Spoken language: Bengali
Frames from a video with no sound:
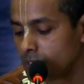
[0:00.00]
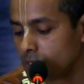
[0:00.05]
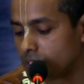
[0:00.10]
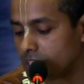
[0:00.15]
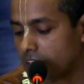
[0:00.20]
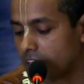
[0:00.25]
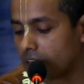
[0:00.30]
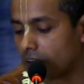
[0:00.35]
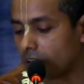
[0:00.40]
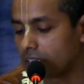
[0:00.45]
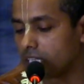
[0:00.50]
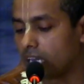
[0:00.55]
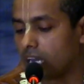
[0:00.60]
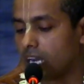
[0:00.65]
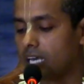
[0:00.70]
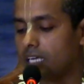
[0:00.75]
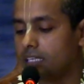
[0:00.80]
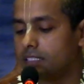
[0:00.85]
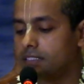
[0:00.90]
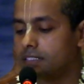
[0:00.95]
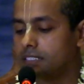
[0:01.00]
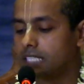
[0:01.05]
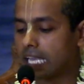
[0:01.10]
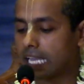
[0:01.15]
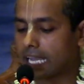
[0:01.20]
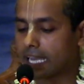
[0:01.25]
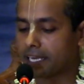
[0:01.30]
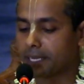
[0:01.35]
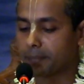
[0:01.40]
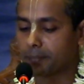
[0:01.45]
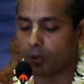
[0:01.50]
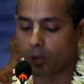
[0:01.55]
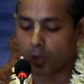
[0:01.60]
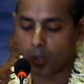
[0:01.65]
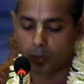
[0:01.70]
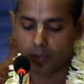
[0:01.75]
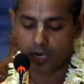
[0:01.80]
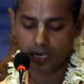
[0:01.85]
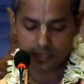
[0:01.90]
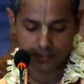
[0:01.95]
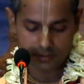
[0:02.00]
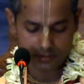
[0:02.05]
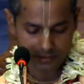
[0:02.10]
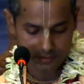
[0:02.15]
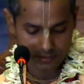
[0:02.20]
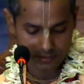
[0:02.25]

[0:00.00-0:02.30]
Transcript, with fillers: তো সেই কথা এখানে ভগবান